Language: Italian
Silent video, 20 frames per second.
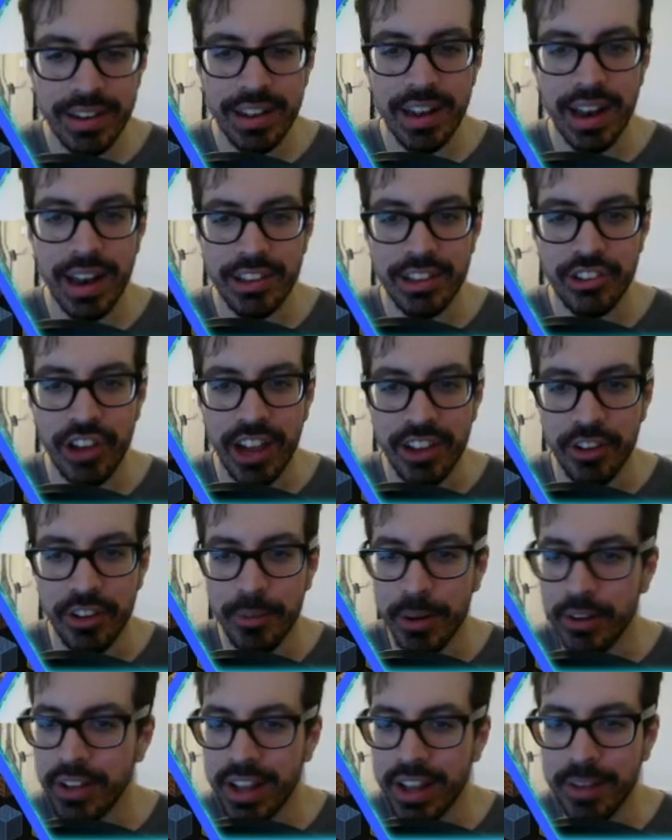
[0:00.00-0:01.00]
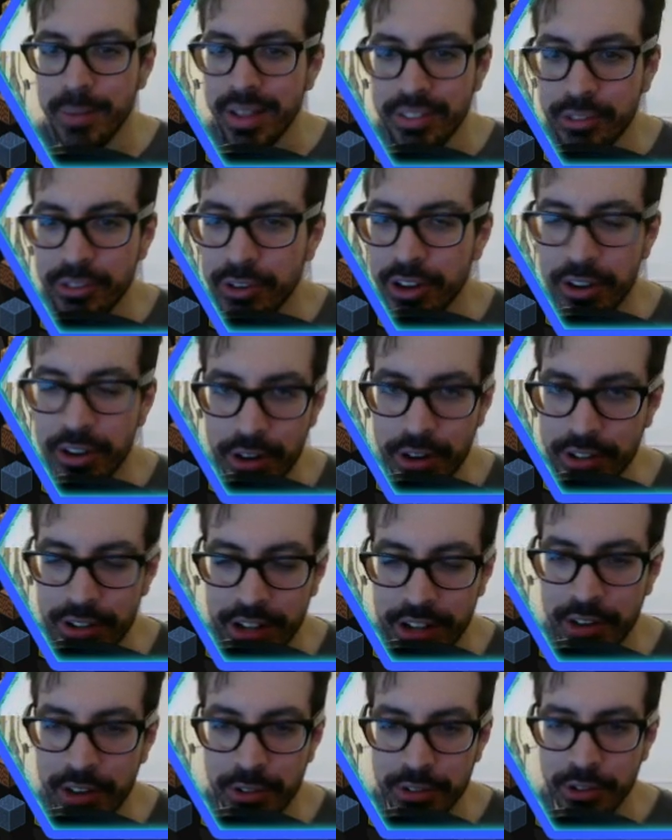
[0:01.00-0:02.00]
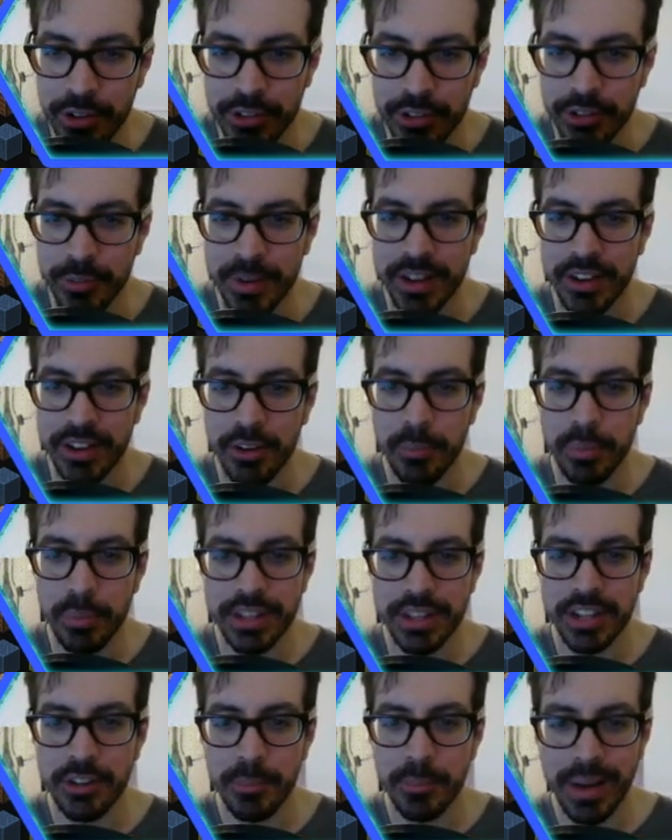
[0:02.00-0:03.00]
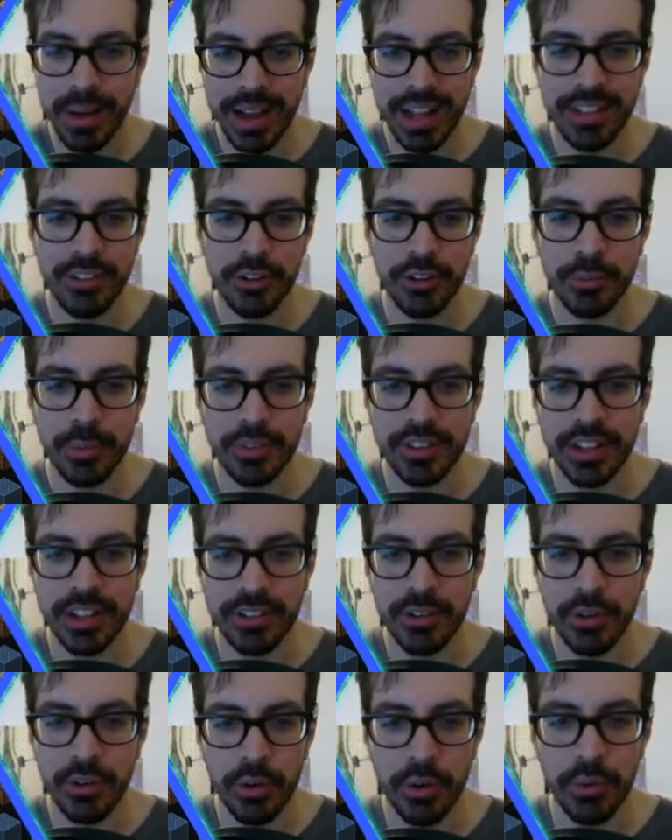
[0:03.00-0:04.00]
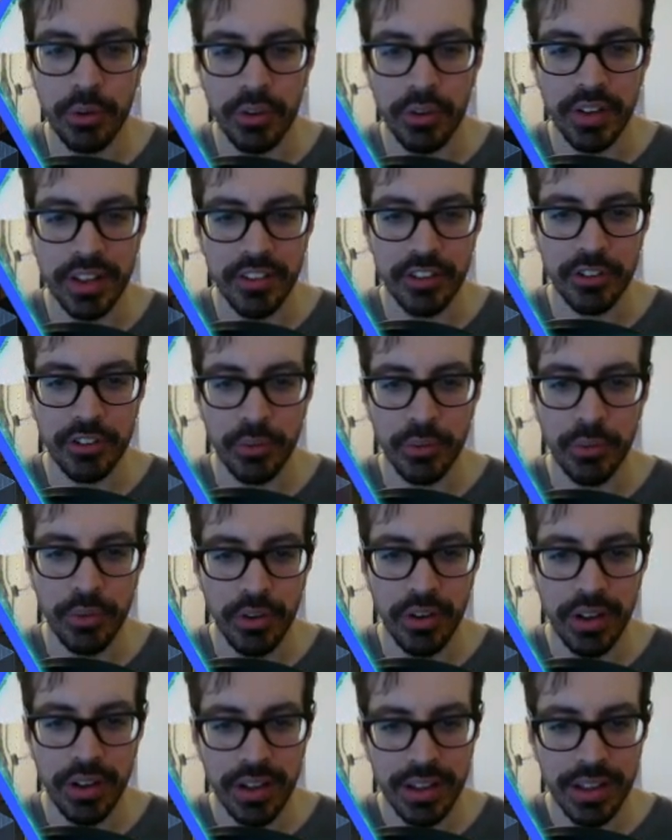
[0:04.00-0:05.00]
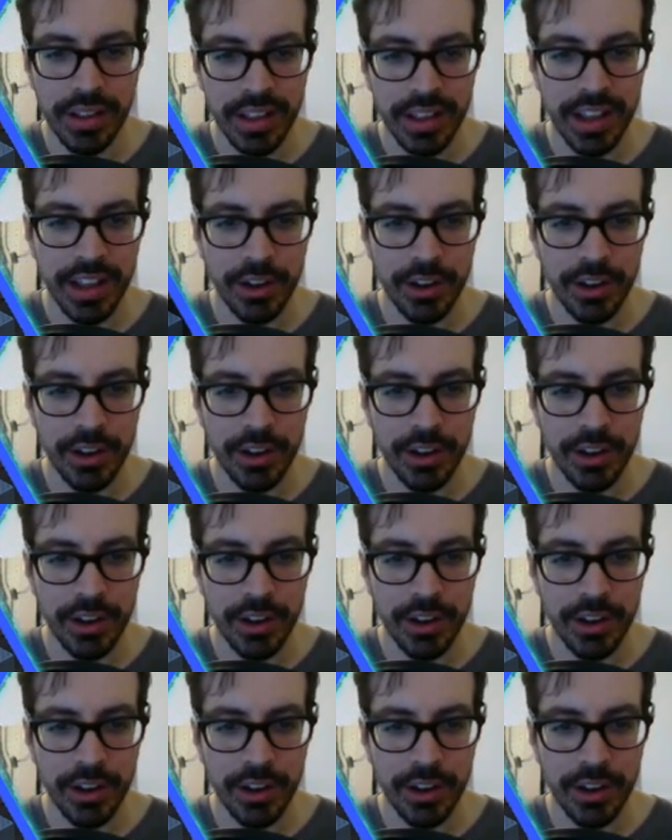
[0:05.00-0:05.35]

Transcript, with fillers: l'acciaio, ma non gli è rimasto che l'ho, tolto perché l'ho buttato buggandolo spostandolo con uno. Vedi, faccio uno e lo